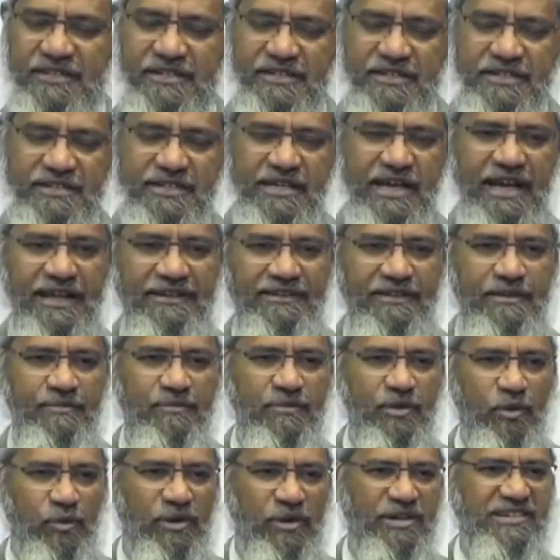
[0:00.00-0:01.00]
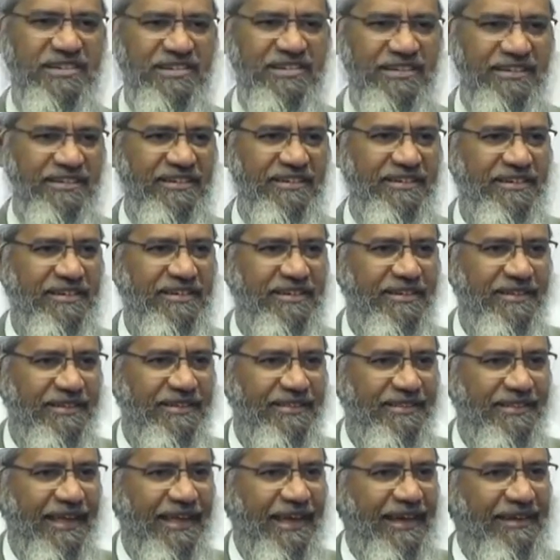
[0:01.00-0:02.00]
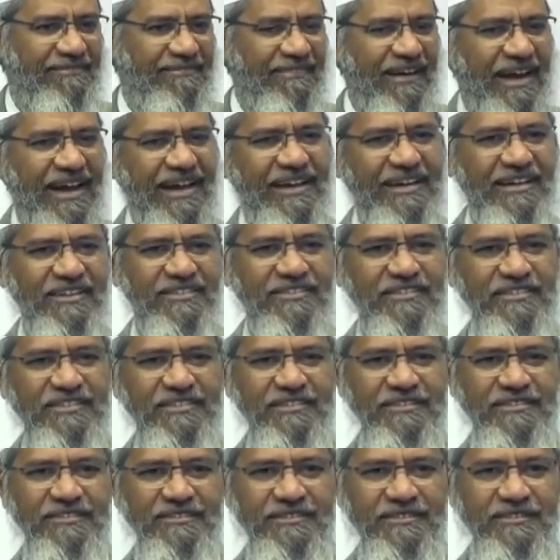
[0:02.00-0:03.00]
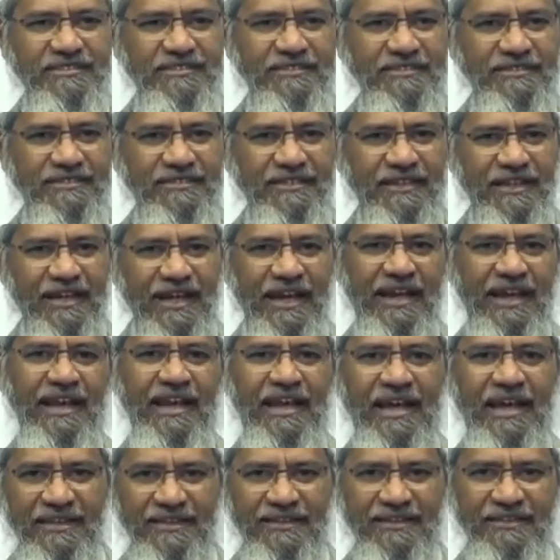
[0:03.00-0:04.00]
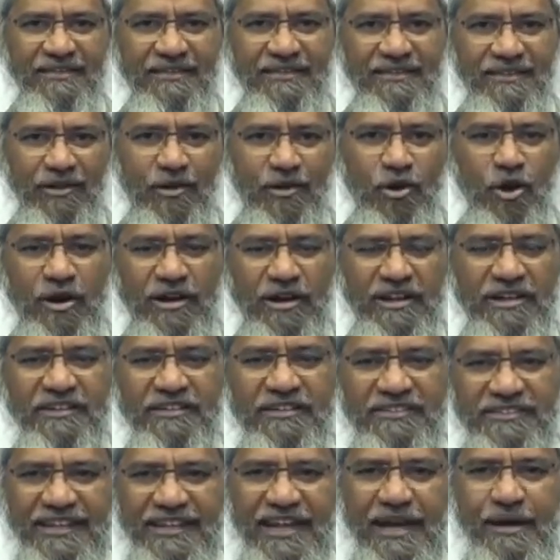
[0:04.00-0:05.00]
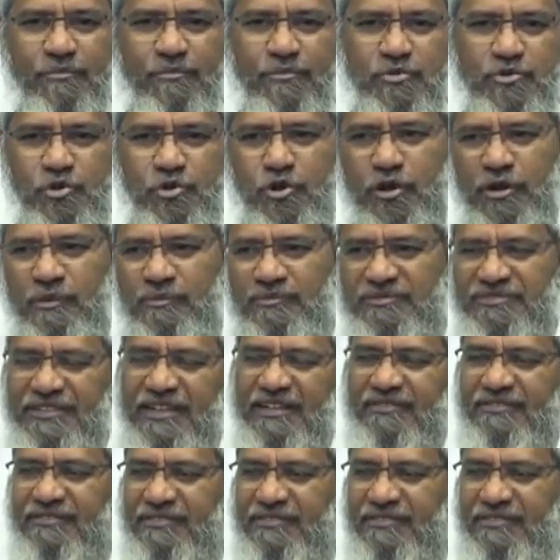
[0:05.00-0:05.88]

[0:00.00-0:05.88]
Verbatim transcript: Она интересуется, почему Аллах, Бог мусульман, не показывает себя в своем образе.